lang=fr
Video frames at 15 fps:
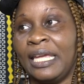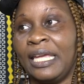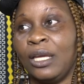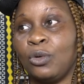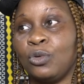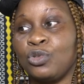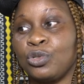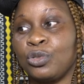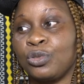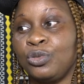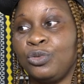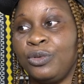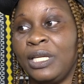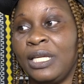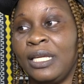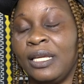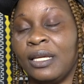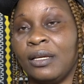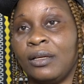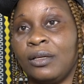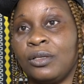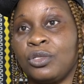et aujourd'hui
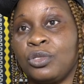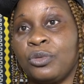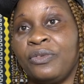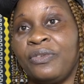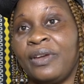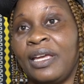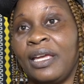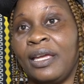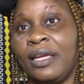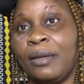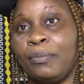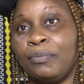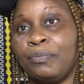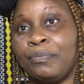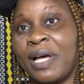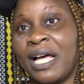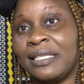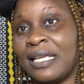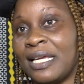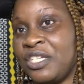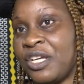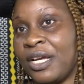euh, je vais
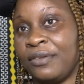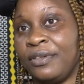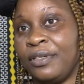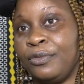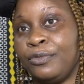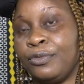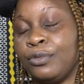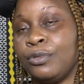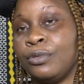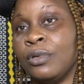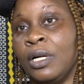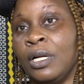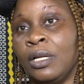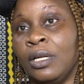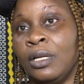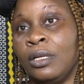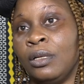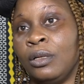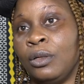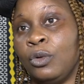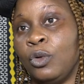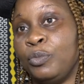partager avec vous
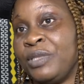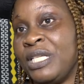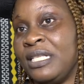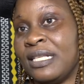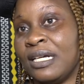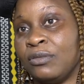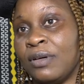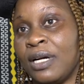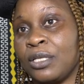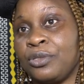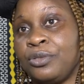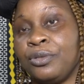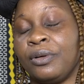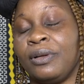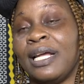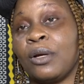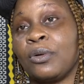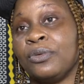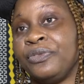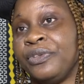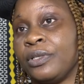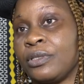le petit savoir sur la
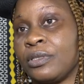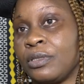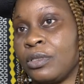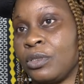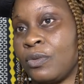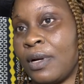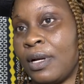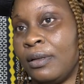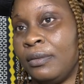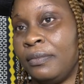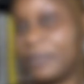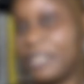confiance en soi.